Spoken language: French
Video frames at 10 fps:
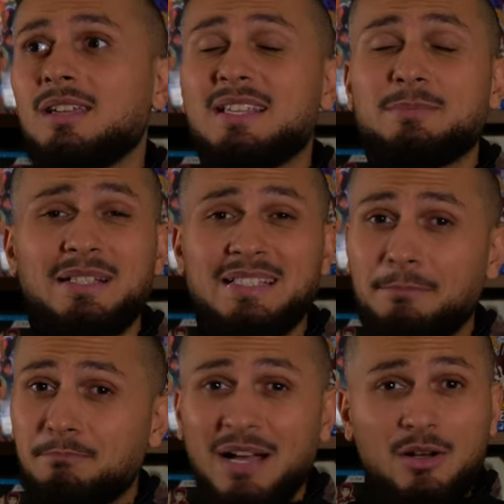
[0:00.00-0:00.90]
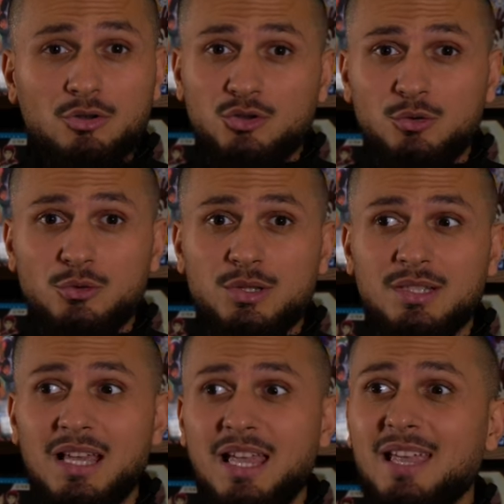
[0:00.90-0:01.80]
il se passait pas grand
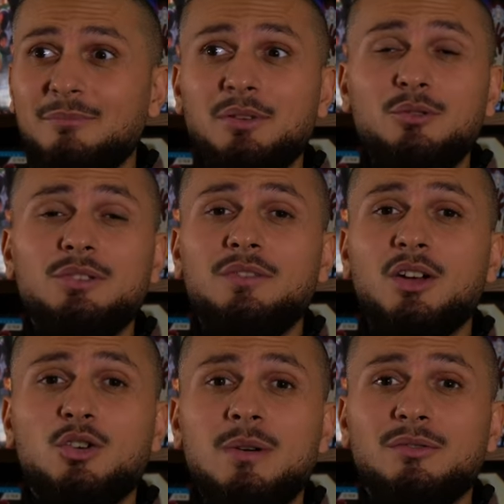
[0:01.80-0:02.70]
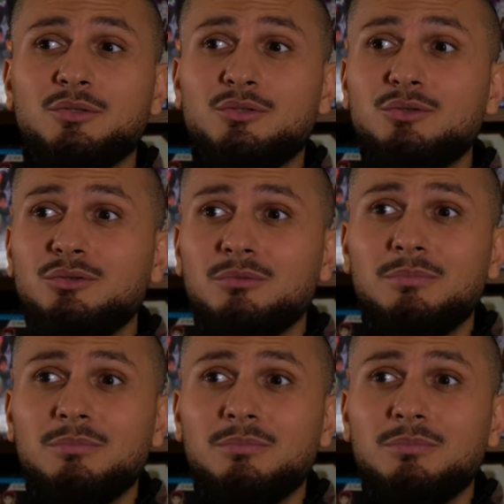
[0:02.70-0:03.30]
chose et puis l'univers qu'on m'a vendu,